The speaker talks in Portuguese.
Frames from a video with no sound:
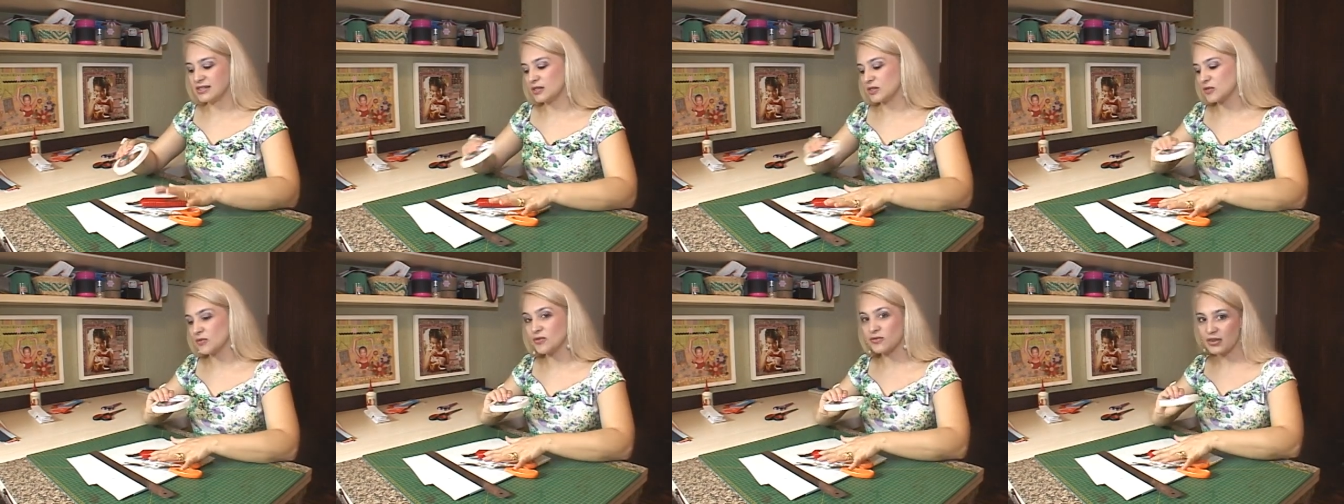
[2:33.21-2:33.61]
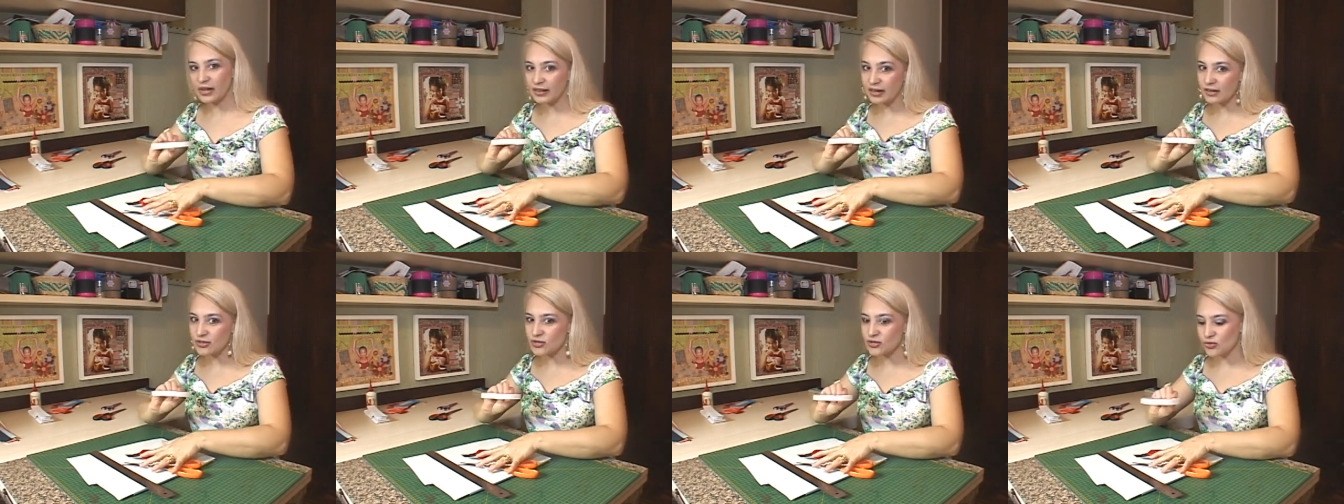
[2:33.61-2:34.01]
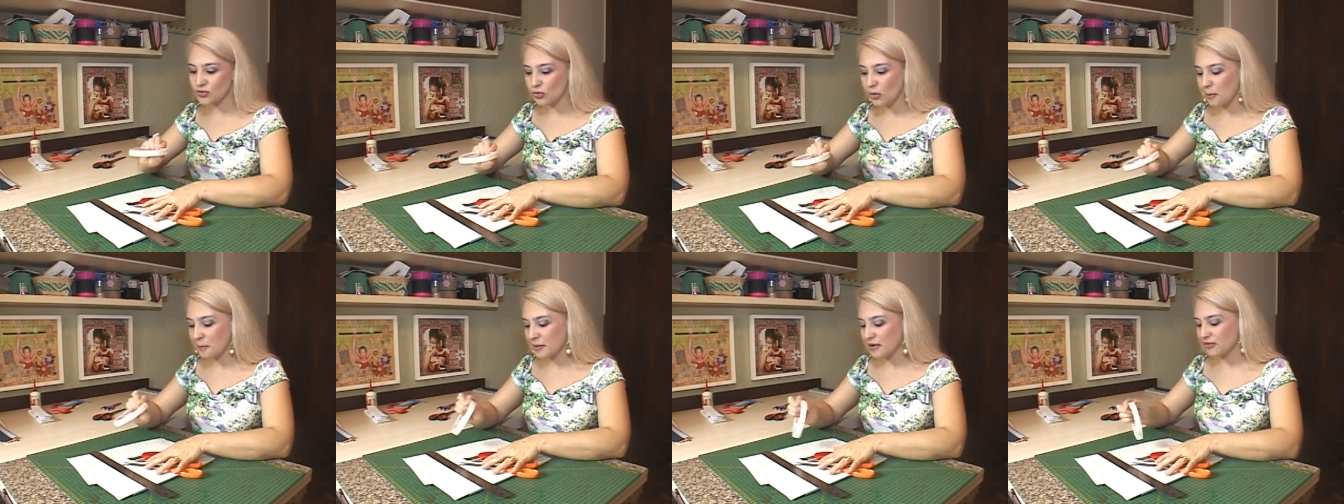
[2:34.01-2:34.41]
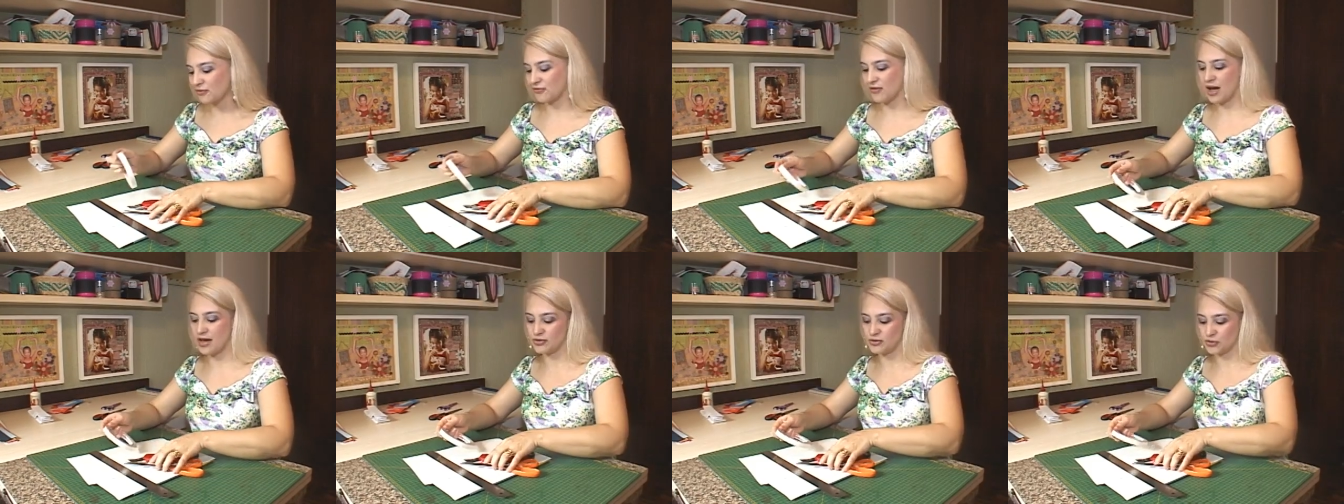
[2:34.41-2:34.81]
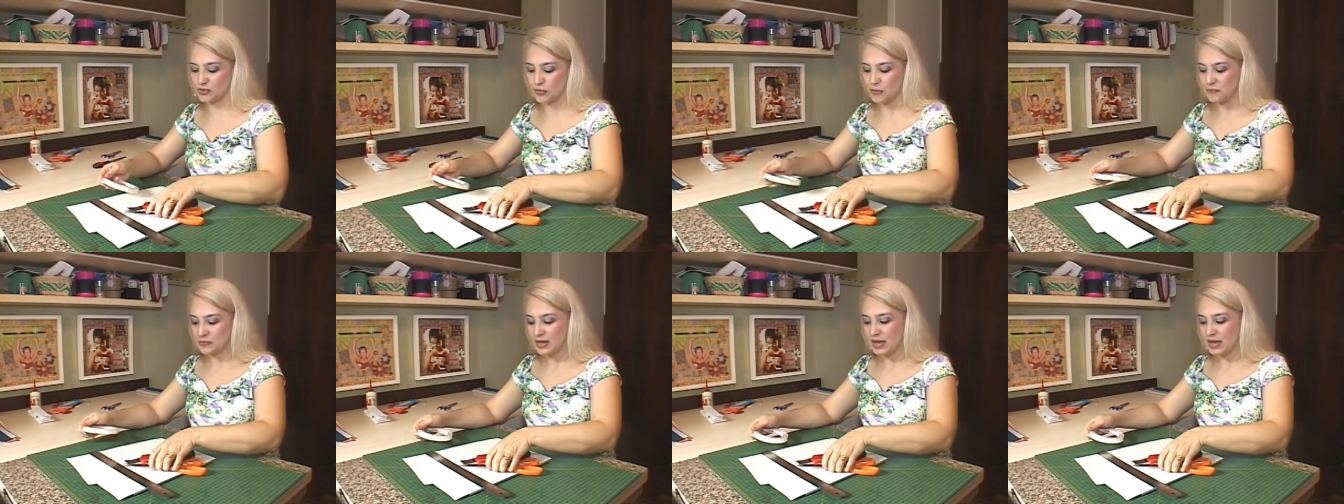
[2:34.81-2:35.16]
Vocês vão ver que é super fácil.